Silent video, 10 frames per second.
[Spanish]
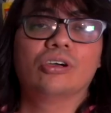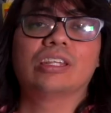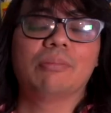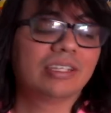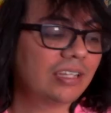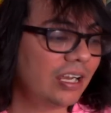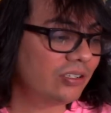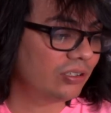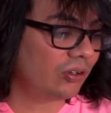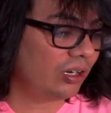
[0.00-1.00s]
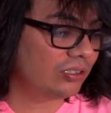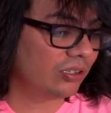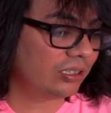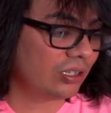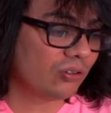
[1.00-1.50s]
Y también está la edición de
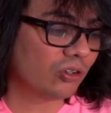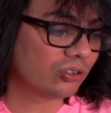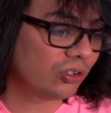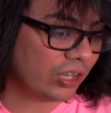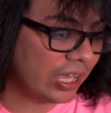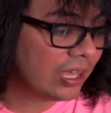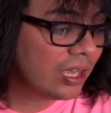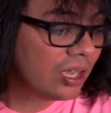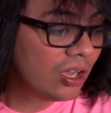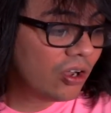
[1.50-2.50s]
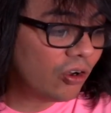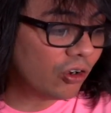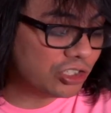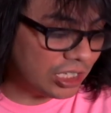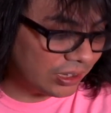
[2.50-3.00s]
colección que tiene un costo de
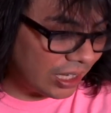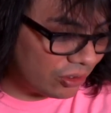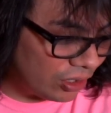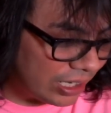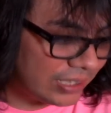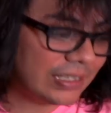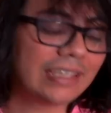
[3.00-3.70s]
80 dólares.